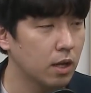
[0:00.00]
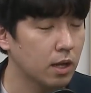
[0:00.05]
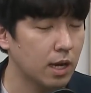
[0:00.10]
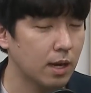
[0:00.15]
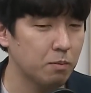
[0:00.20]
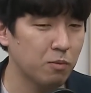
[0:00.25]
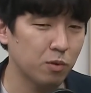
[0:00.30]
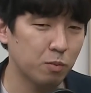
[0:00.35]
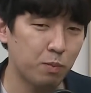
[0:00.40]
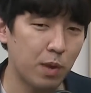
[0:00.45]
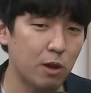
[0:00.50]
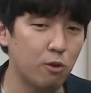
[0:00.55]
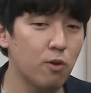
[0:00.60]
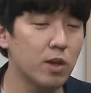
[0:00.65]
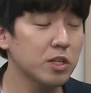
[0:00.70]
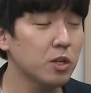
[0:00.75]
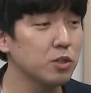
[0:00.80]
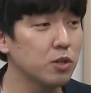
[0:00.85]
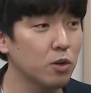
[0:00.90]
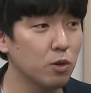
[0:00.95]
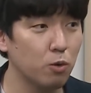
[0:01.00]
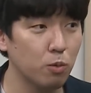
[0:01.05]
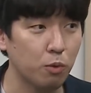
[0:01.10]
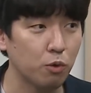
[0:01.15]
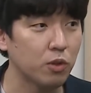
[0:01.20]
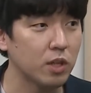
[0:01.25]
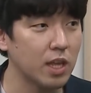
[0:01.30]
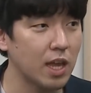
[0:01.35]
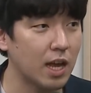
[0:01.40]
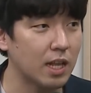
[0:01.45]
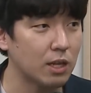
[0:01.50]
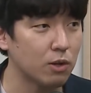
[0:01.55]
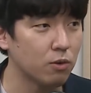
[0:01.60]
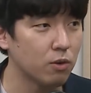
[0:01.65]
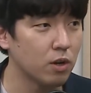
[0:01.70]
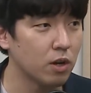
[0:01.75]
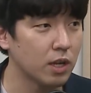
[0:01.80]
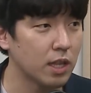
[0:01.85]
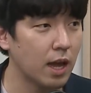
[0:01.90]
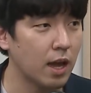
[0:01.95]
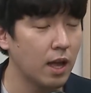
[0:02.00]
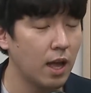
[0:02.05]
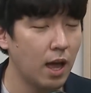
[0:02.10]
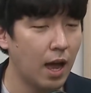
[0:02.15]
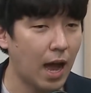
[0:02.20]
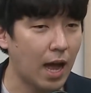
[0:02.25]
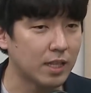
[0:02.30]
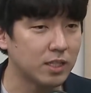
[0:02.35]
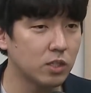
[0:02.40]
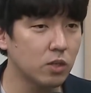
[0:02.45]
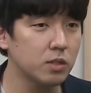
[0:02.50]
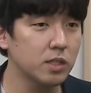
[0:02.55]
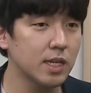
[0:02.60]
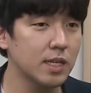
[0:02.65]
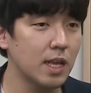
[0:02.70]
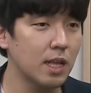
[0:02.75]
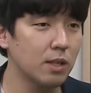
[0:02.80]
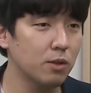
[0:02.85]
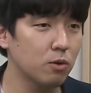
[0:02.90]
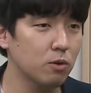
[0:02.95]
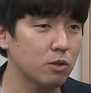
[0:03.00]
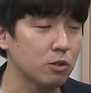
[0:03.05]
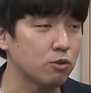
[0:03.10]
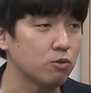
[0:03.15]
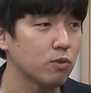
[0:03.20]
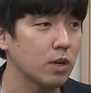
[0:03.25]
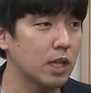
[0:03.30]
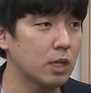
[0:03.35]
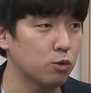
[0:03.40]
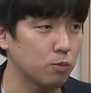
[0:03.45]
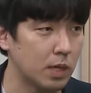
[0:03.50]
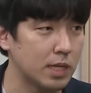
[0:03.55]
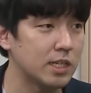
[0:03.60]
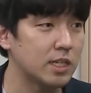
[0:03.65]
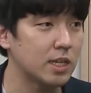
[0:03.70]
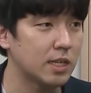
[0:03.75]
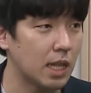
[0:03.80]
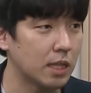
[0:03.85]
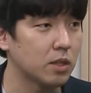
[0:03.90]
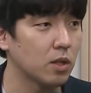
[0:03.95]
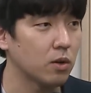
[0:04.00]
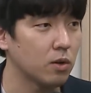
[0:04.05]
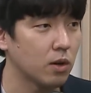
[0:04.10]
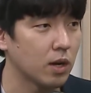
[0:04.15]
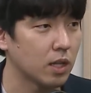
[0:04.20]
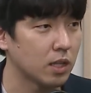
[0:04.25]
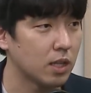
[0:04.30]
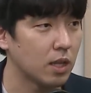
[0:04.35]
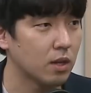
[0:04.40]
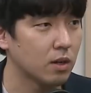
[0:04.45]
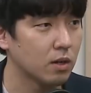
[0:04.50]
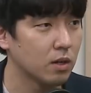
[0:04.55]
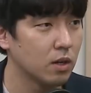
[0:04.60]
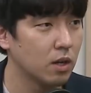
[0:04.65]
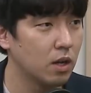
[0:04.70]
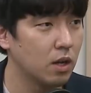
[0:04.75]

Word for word: 그러니까 뭐 밸류에이션 적으로 보는 게 아니고요. 그냥 음. 안전 자산으로 그 순간에 좀 인식이 됐던 것 같아요.